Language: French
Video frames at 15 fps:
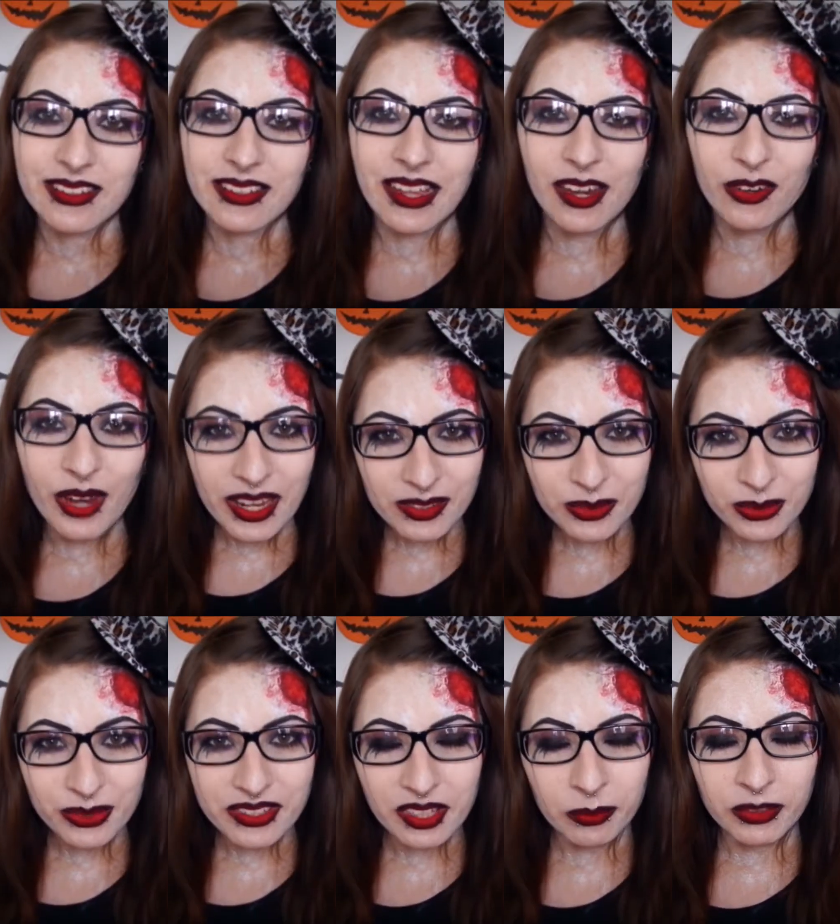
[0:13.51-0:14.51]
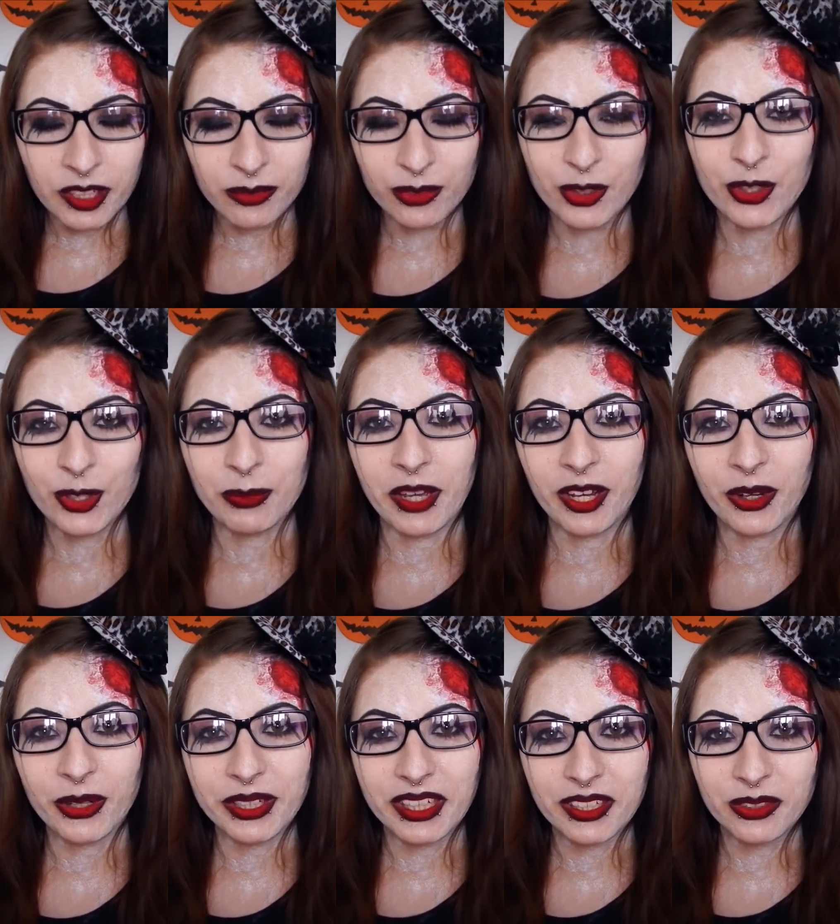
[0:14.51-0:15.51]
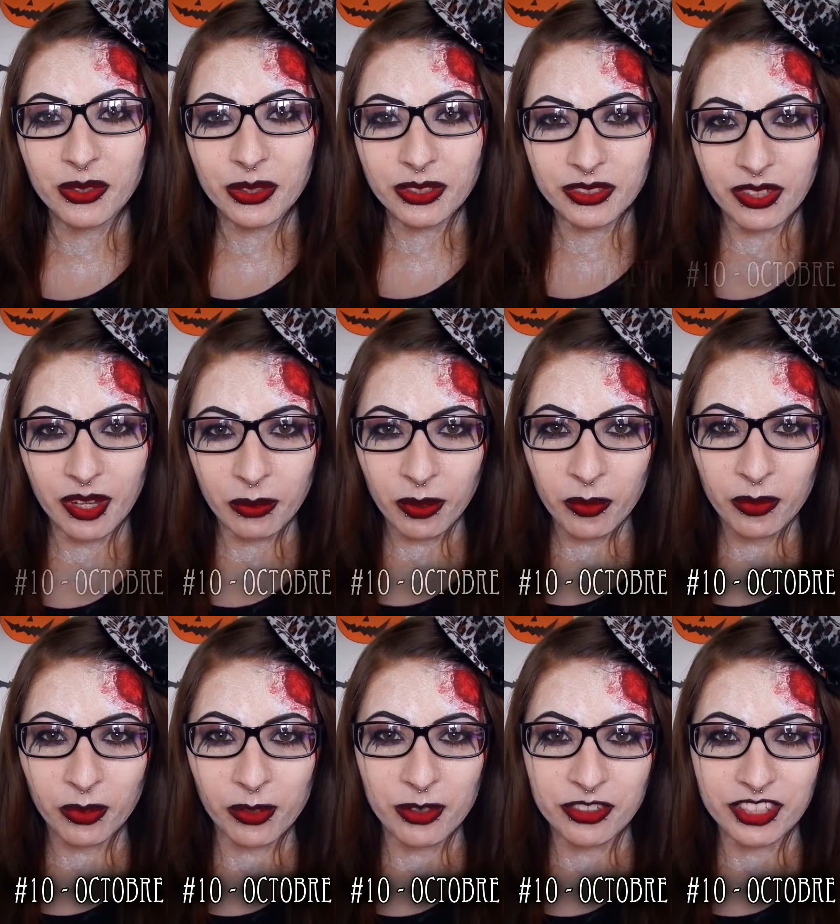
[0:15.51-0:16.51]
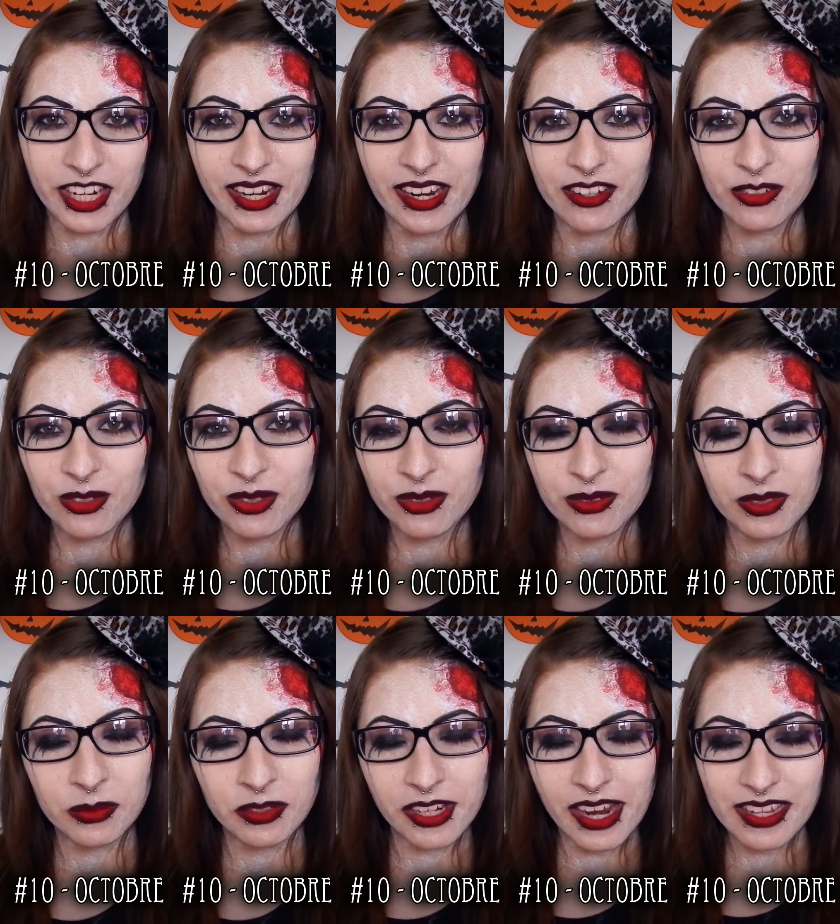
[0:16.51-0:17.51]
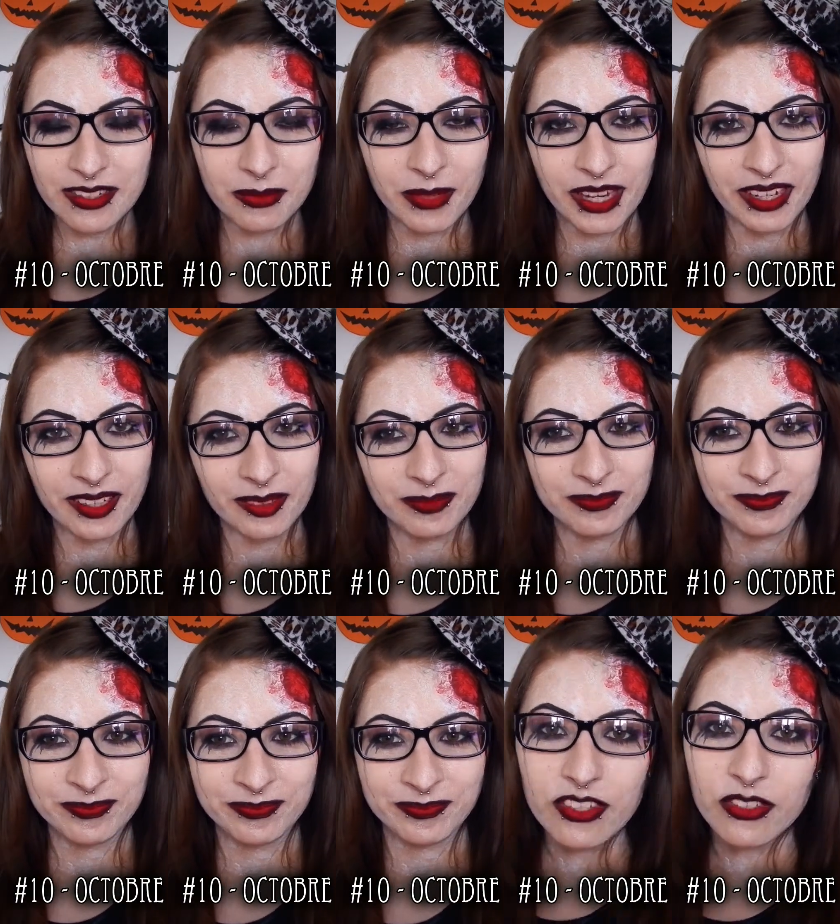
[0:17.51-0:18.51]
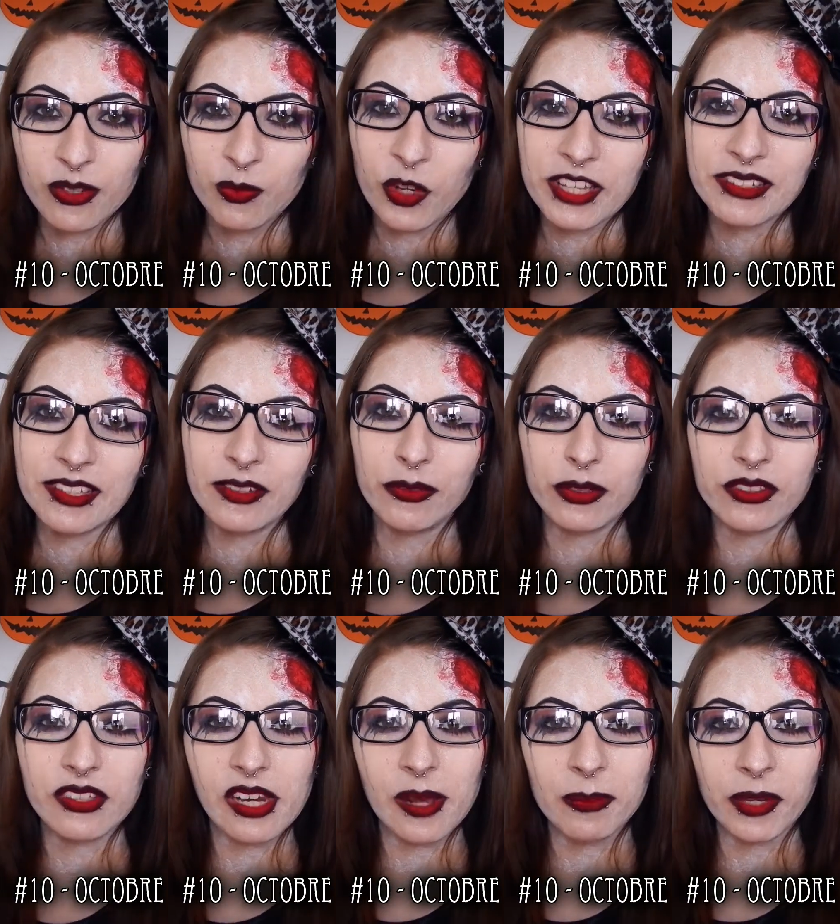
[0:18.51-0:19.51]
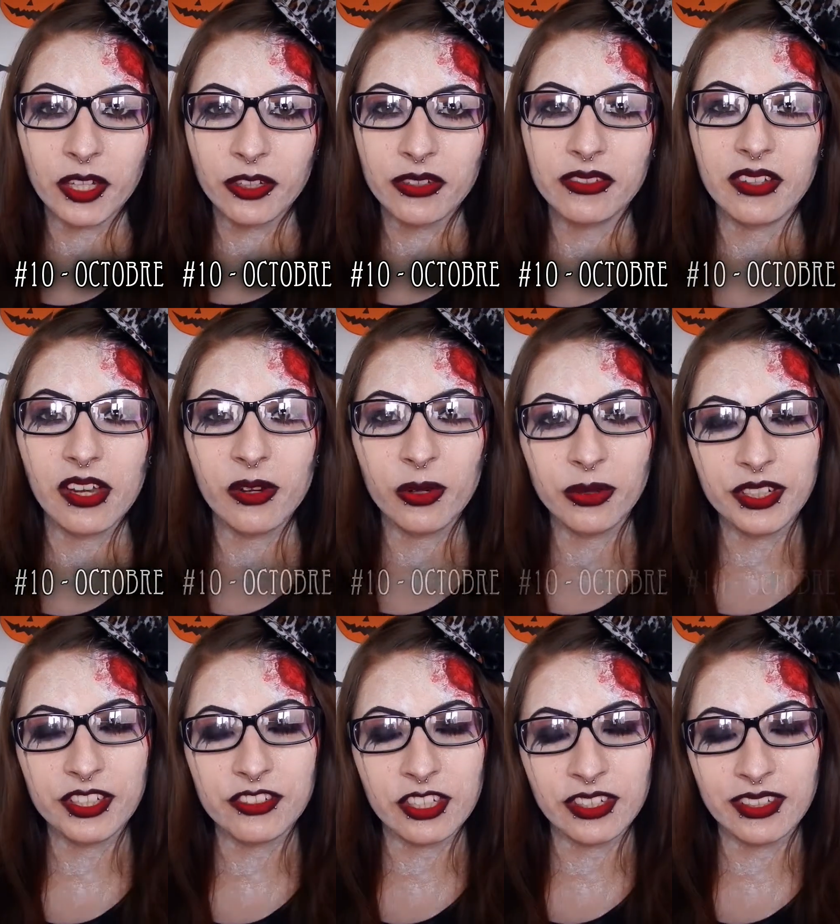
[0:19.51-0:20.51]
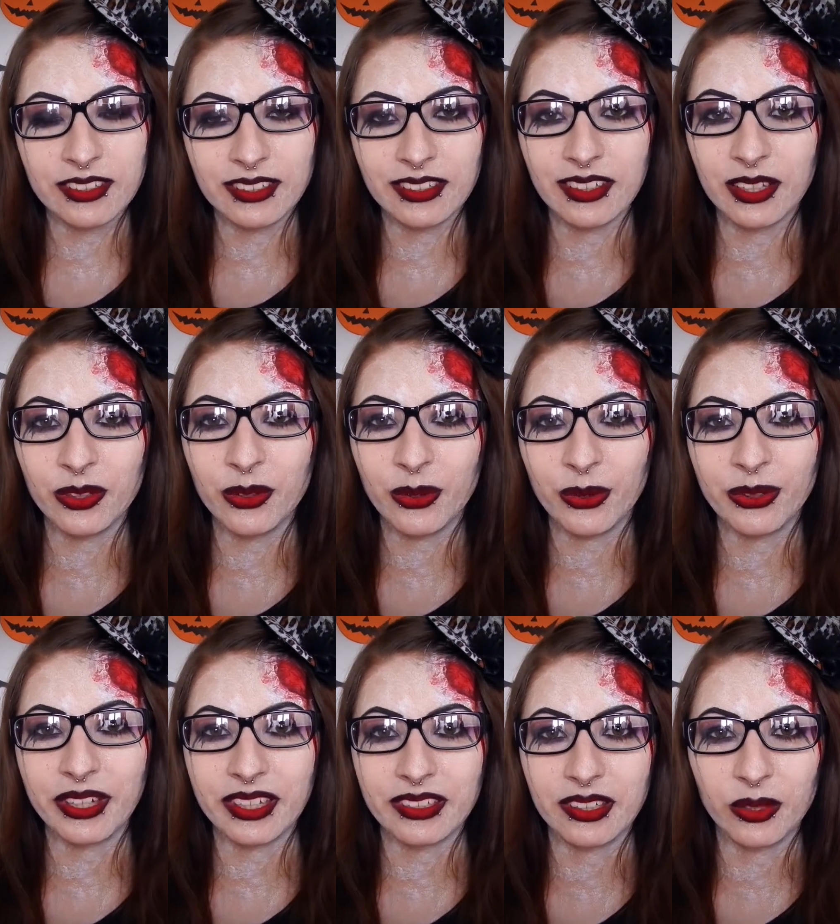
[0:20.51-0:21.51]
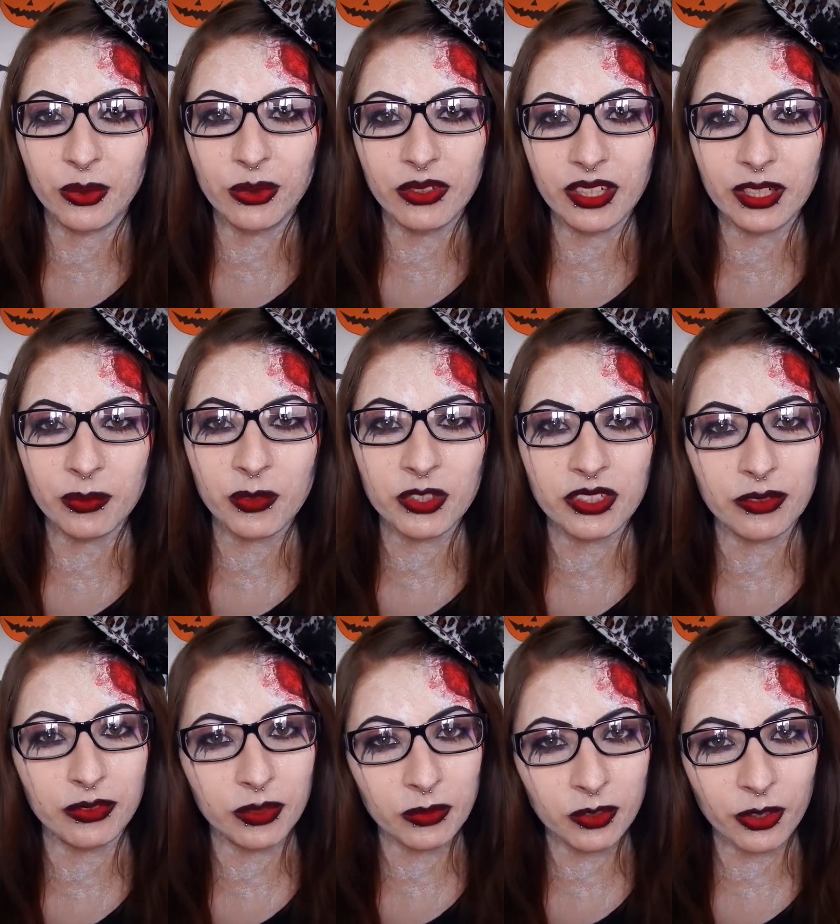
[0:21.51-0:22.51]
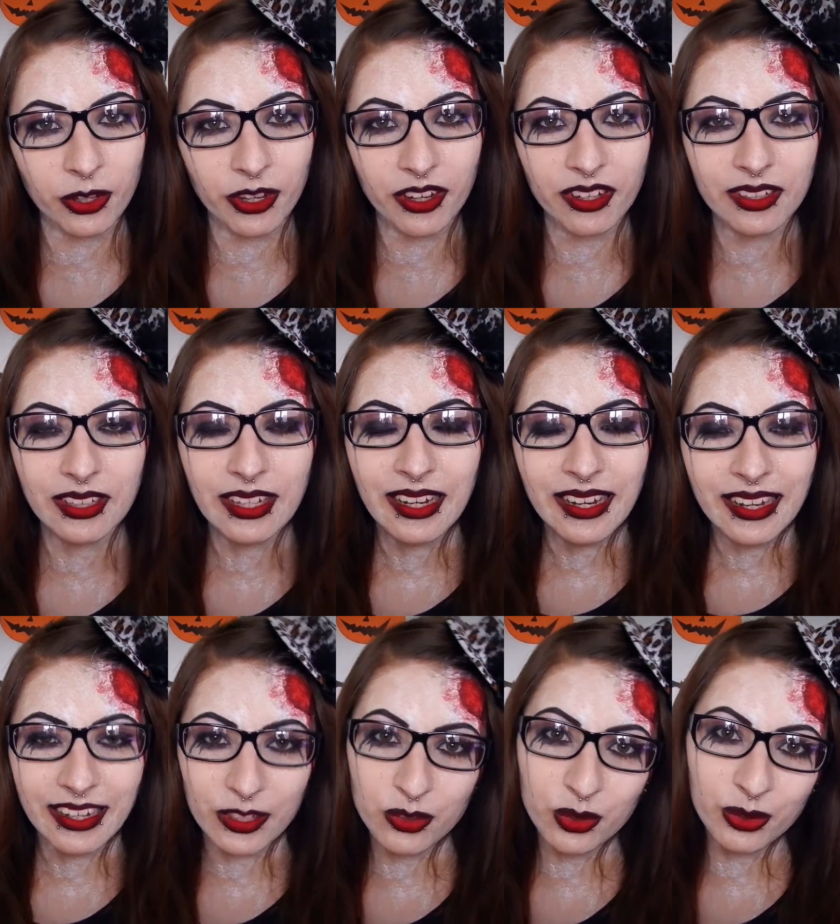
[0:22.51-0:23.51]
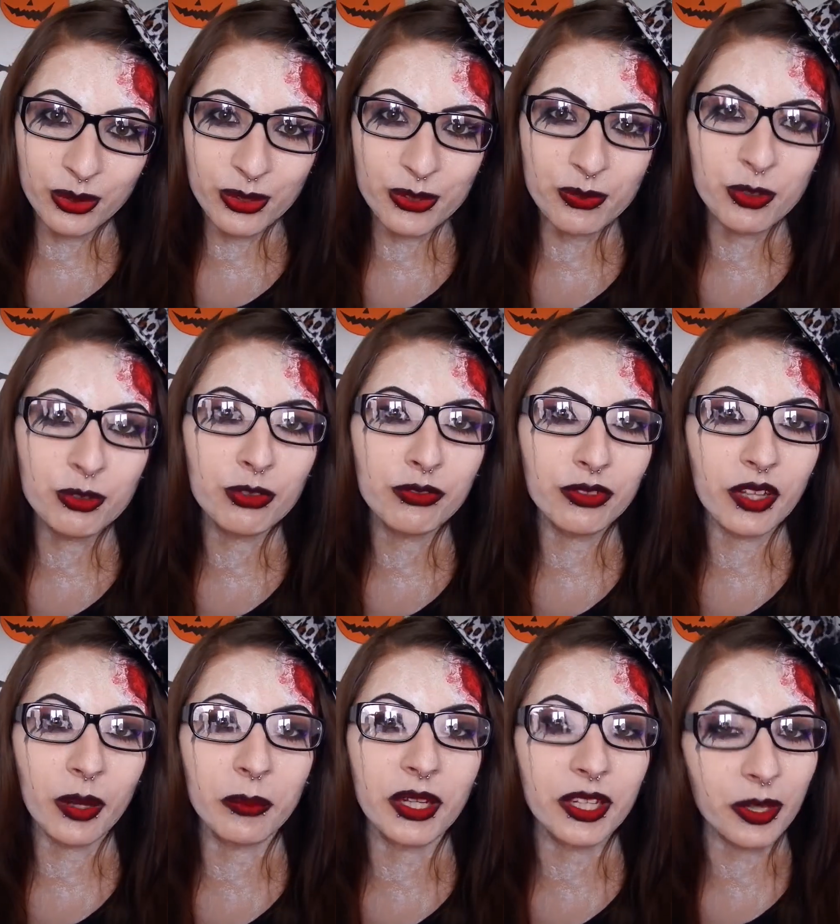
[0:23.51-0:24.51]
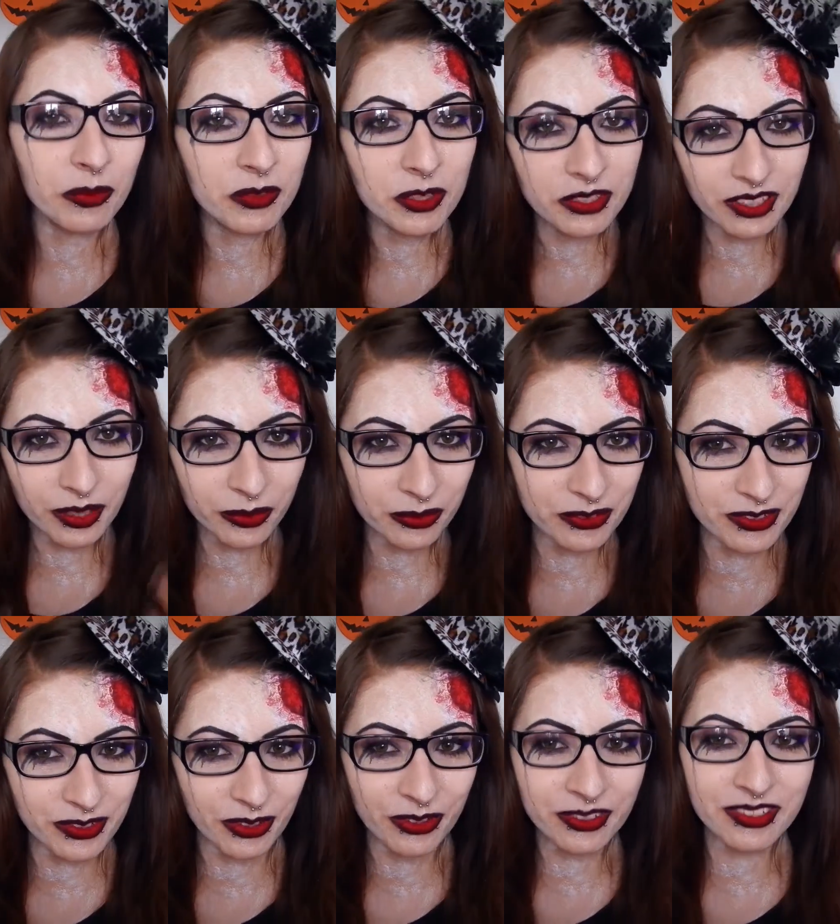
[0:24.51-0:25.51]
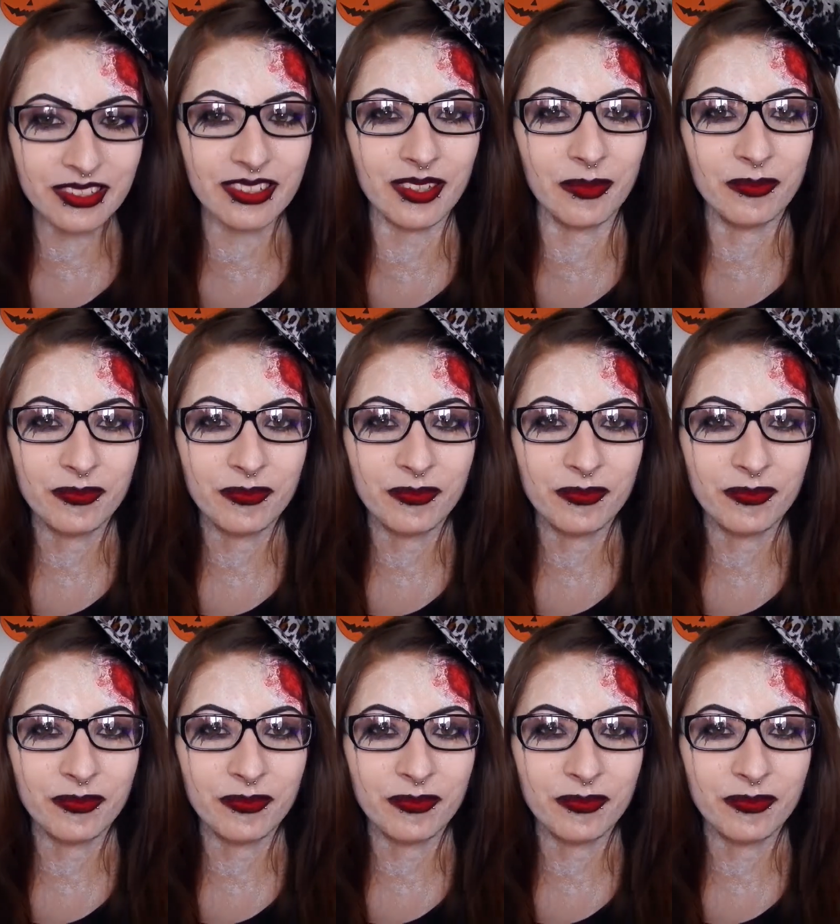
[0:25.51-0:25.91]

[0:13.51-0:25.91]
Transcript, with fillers: Salut à tous et bienvenue dans ma chronique d'octobre pour le challenge du film de la semaine. Ce mois-ci, vu que c'est la période d'Halloween, j'ai décidé de regarder uniquement des films d'horreur et du coup je me suis fait un make-up de circonstance.